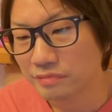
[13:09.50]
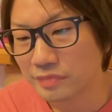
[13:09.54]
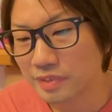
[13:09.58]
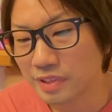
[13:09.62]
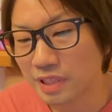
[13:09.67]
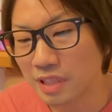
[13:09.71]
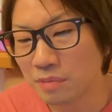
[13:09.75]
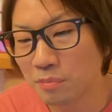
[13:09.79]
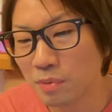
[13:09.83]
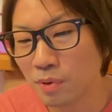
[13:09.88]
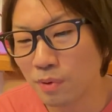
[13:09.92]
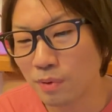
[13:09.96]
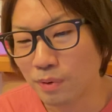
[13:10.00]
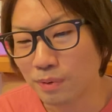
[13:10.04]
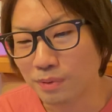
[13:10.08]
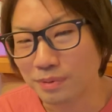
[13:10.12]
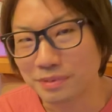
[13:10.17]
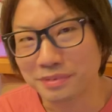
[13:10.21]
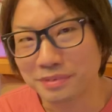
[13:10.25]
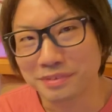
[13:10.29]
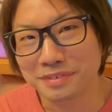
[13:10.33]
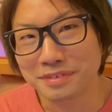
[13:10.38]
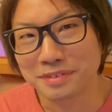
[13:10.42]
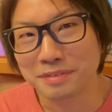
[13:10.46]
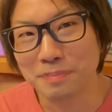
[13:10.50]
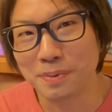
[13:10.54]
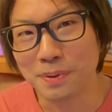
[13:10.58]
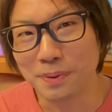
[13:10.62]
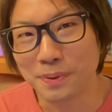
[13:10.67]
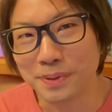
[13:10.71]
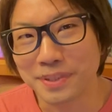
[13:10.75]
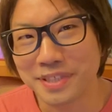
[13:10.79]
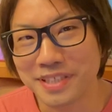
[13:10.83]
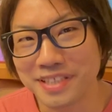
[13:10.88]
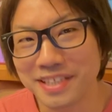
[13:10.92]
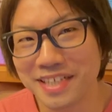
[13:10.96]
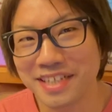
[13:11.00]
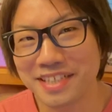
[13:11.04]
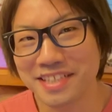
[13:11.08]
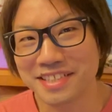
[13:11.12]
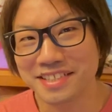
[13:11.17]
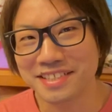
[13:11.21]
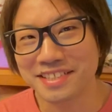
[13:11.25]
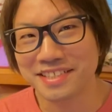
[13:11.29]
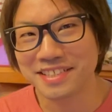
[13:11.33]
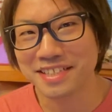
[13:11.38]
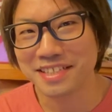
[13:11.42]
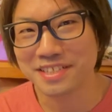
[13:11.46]
でも、もういきなり
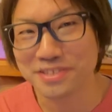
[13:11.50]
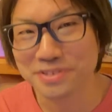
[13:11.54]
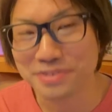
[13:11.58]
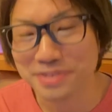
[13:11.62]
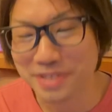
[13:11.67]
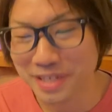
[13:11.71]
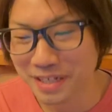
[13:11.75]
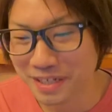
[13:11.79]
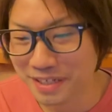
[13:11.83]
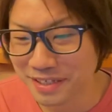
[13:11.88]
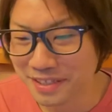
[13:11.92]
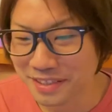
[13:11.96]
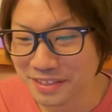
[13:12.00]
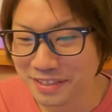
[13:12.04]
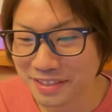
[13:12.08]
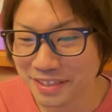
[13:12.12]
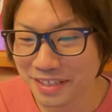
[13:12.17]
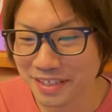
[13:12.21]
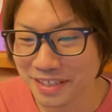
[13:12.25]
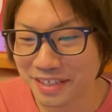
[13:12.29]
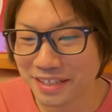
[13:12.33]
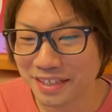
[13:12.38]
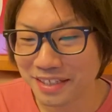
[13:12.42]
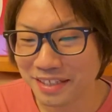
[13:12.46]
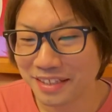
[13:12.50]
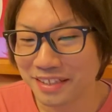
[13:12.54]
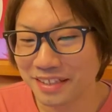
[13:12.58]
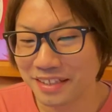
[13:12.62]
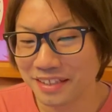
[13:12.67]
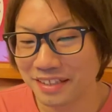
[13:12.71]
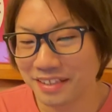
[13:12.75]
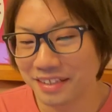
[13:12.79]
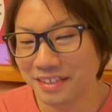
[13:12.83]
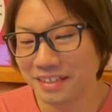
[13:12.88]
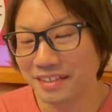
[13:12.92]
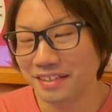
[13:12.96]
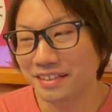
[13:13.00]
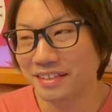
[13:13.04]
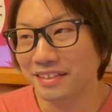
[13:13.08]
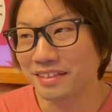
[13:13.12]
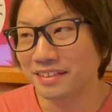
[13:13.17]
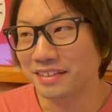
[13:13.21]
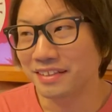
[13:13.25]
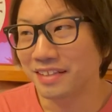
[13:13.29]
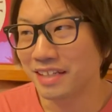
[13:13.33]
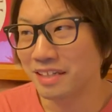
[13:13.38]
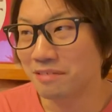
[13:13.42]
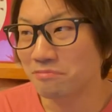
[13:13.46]
2017年で、
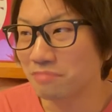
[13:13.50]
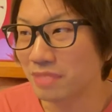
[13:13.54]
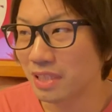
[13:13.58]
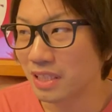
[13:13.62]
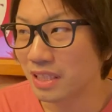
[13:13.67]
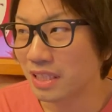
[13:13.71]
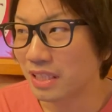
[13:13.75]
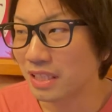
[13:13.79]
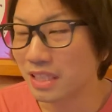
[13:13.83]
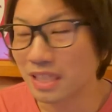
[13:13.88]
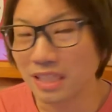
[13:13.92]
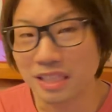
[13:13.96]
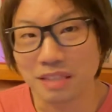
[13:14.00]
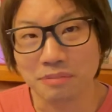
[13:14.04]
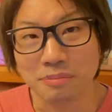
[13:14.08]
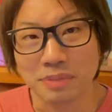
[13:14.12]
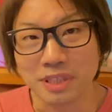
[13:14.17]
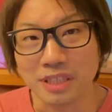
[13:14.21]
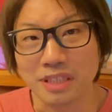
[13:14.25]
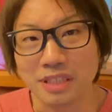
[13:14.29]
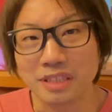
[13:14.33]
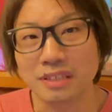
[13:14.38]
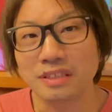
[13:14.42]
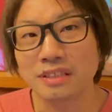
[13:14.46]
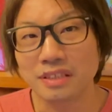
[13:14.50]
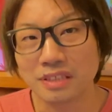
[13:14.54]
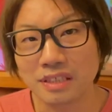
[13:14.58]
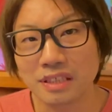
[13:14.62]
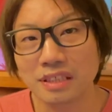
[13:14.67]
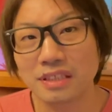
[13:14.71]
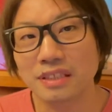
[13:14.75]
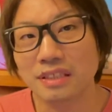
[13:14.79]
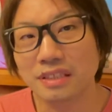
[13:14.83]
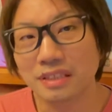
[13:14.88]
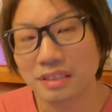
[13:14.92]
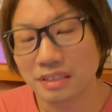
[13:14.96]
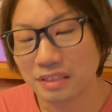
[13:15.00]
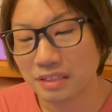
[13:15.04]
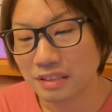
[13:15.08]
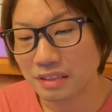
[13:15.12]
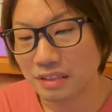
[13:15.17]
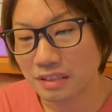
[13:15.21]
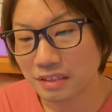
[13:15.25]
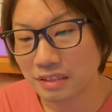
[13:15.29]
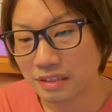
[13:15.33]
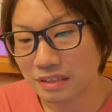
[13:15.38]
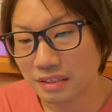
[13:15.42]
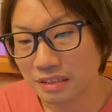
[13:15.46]
ダンバラ、柳入れてね。
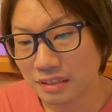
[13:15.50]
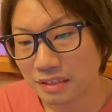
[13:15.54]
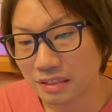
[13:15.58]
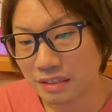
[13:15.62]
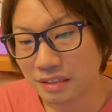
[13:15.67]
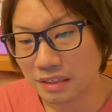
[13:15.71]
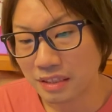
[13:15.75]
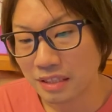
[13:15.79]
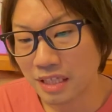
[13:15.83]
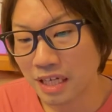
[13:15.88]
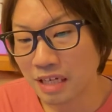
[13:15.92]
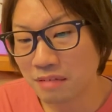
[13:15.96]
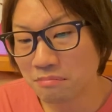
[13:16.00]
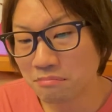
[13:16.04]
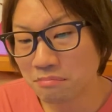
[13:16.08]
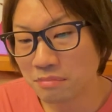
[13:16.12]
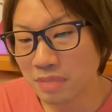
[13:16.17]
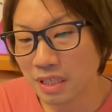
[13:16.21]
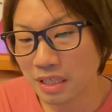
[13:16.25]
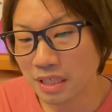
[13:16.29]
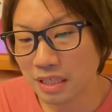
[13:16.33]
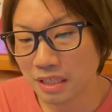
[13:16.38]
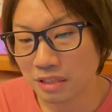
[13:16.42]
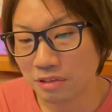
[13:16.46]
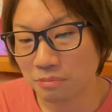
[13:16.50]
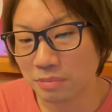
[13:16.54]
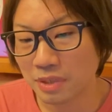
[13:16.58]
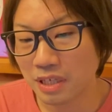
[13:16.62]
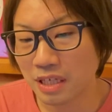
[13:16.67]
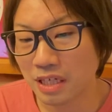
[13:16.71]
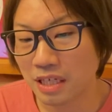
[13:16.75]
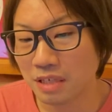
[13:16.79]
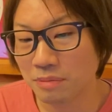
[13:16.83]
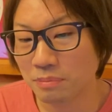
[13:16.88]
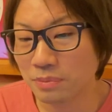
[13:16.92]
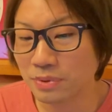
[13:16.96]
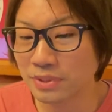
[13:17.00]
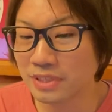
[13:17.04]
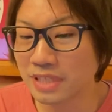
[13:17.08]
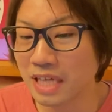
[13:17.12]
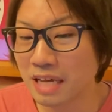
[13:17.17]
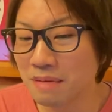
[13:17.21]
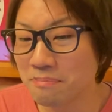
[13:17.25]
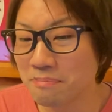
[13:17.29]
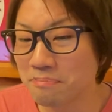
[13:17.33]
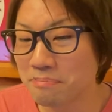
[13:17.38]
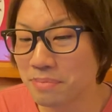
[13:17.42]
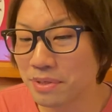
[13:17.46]
で、ダンバラの場合も
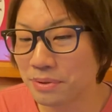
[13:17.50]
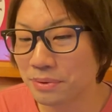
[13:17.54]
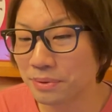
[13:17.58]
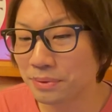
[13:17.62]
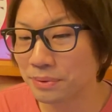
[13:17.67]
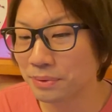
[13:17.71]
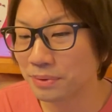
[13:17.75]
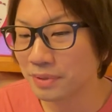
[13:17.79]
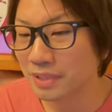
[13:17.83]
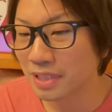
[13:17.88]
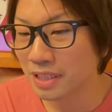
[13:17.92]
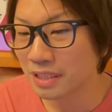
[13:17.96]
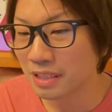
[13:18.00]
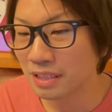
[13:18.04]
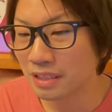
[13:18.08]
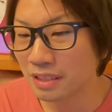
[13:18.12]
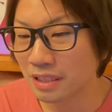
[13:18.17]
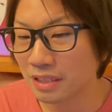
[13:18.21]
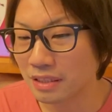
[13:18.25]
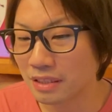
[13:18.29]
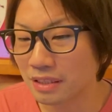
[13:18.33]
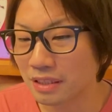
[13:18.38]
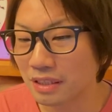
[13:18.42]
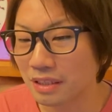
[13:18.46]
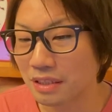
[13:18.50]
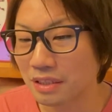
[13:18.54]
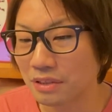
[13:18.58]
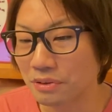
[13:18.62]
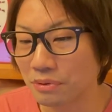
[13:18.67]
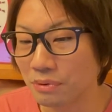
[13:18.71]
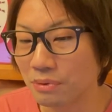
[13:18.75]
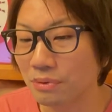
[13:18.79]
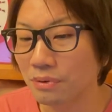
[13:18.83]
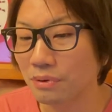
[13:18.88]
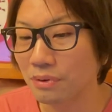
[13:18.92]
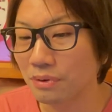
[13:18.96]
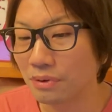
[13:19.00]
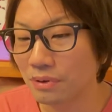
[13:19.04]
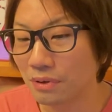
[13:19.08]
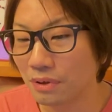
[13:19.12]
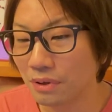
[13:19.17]
賛否両論出てたんだけど、